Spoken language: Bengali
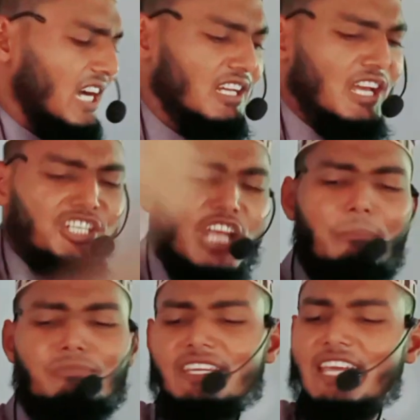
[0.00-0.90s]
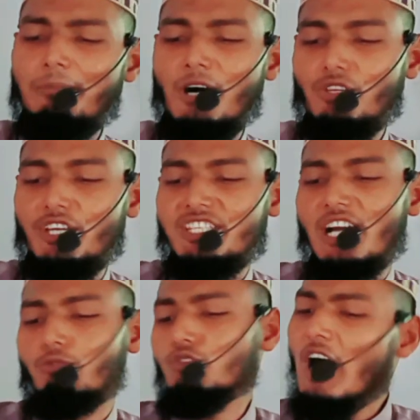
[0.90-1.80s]
যাক সামনে কেয়ামত হয়ে
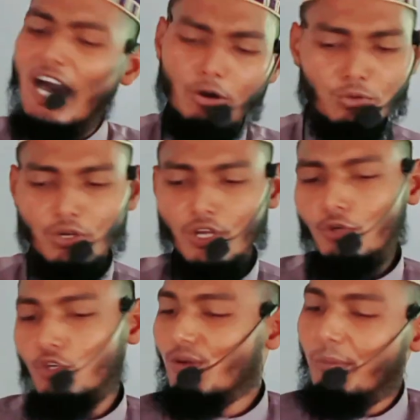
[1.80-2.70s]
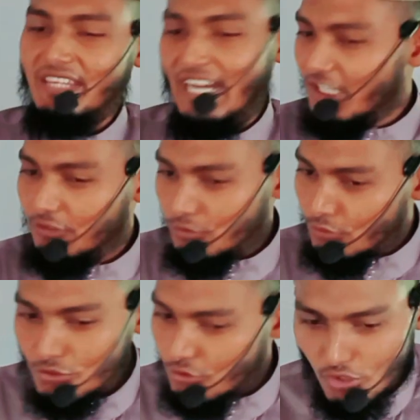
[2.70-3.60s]
যাক কোথাও কোনোভাবে তাকানোর
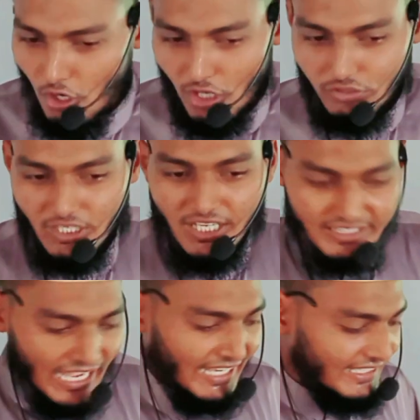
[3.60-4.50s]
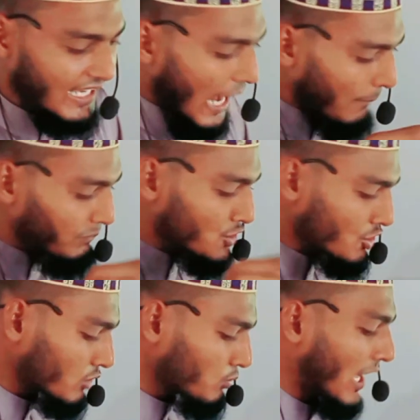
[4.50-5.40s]
কোনো সুযোগ নাই আপনি
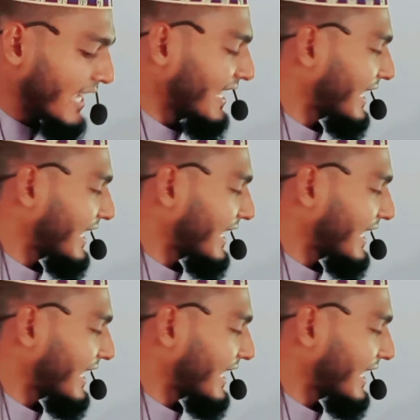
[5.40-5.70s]
সর্বদাই